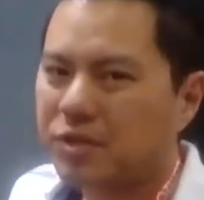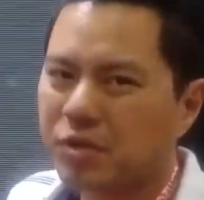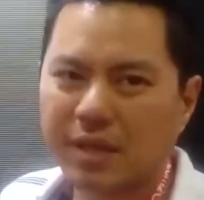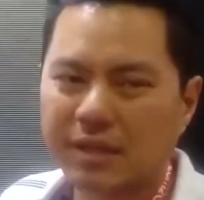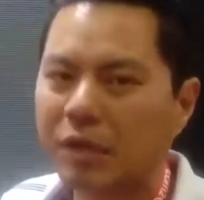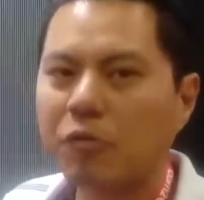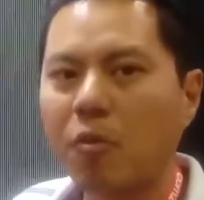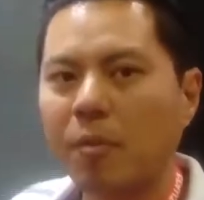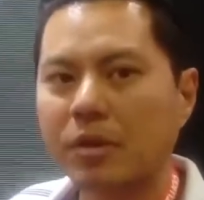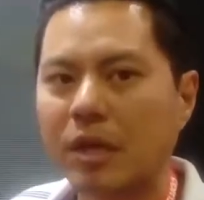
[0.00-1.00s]
soltar esse aqui com
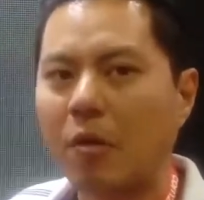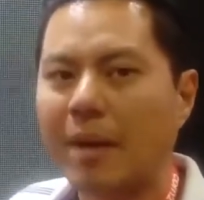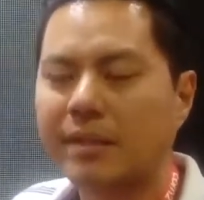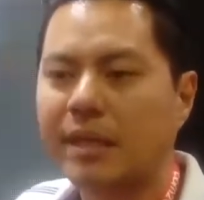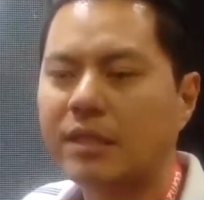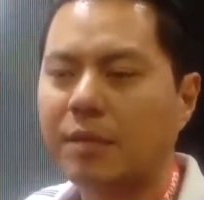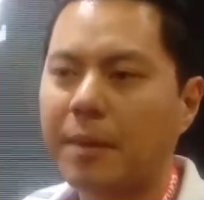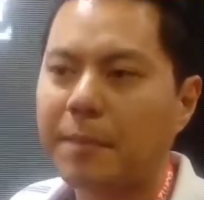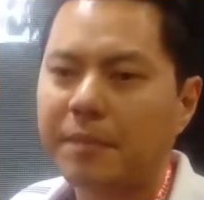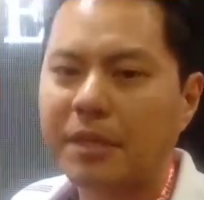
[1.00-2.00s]
um botão, mas ele
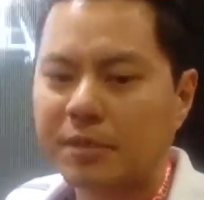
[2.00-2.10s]
também permite que